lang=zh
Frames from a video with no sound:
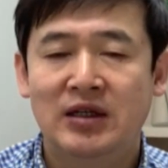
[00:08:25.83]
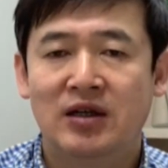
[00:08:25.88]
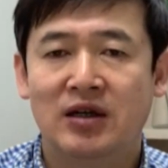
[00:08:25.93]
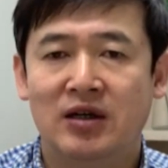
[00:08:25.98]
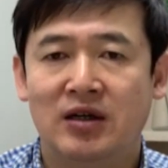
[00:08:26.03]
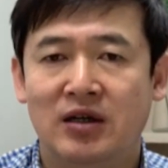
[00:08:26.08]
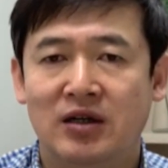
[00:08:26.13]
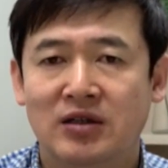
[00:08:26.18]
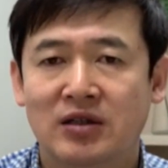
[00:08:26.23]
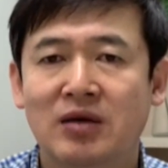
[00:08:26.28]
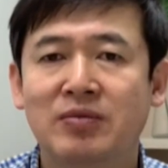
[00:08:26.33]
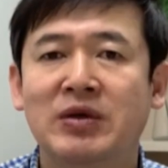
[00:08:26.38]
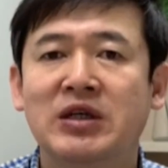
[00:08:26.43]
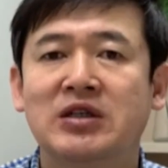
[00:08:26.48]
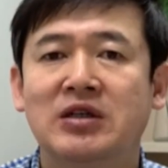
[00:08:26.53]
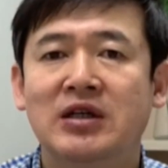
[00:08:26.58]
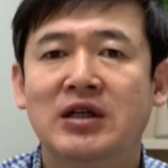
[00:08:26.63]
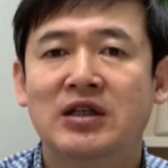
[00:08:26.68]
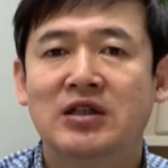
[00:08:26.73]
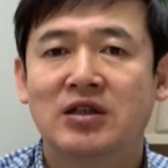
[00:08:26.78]
呃，那
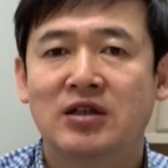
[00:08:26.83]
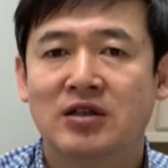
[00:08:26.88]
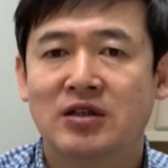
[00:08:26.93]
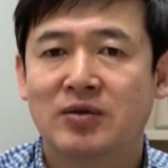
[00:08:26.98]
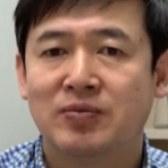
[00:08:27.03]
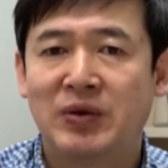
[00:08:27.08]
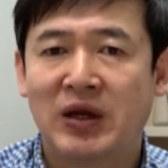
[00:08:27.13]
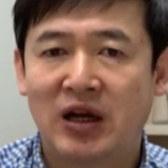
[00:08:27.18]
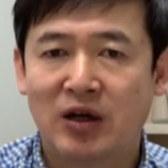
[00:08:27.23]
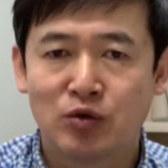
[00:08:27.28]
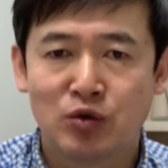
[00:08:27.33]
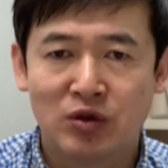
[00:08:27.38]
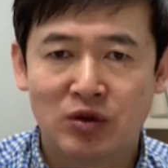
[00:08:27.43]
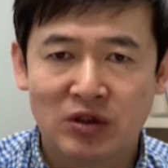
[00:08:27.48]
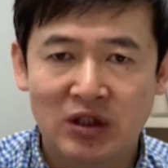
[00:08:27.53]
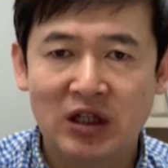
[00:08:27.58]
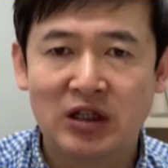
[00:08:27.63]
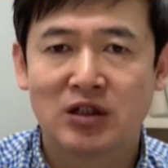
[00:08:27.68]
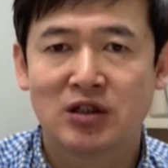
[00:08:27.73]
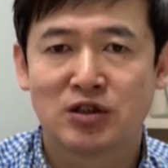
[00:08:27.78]
么呃，比拉
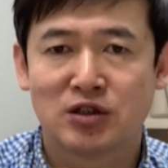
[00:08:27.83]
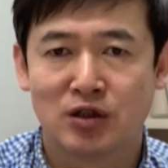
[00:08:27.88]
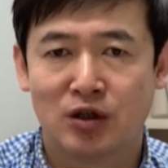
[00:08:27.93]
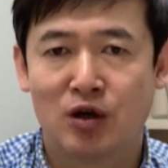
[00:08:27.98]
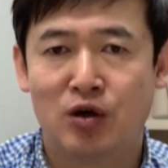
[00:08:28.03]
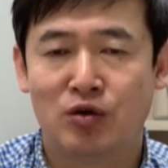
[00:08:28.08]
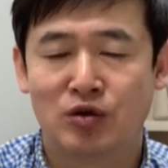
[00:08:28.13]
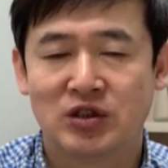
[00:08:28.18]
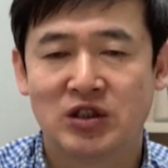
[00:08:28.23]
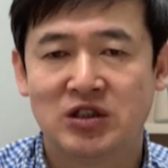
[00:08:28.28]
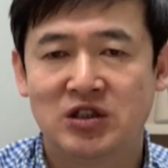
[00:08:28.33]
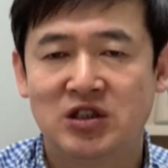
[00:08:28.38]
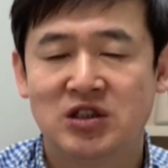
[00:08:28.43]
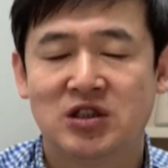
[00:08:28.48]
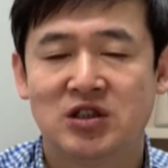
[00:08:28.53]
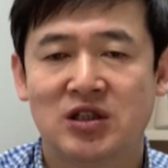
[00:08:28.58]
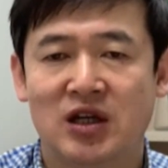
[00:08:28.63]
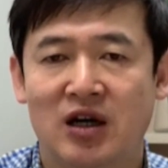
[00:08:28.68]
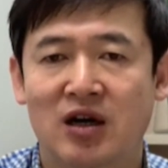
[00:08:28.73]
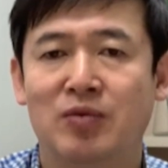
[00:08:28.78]
多钉的时候，这祭
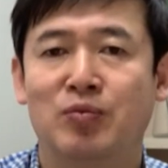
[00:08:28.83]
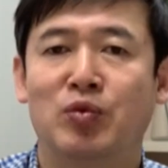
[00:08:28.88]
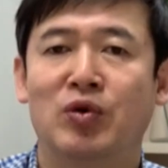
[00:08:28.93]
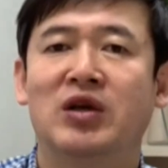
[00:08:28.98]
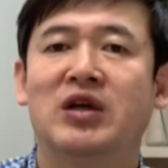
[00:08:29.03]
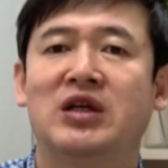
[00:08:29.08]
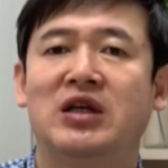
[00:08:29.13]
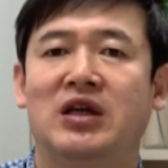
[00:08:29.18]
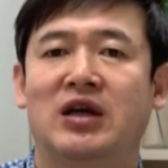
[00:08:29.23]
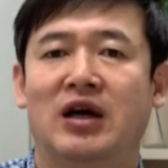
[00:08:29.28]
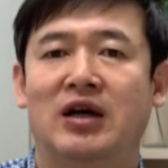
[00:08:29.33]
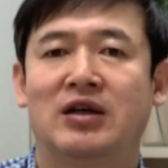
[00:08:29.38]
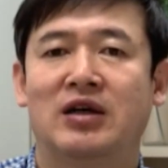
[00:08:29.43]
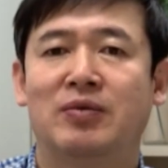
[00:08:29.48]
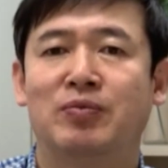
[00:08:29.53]
司长很不乐意哈，